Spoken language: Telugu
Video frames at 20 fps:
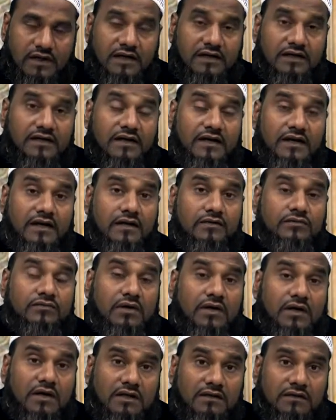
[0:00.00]
అంటే
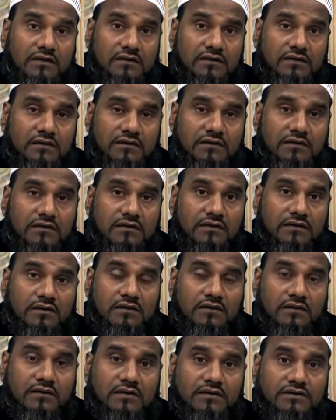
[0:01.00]
లైలతుల్ కదర్
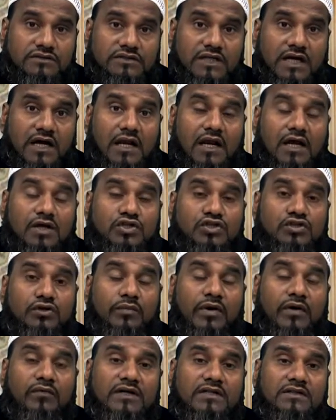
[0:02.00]
చాలా
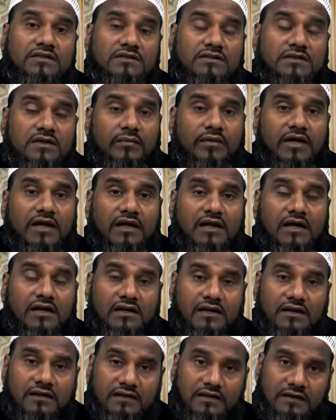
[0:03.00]
శుభవంతమైన
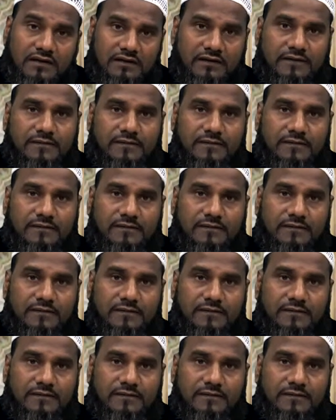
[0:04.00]
రేయి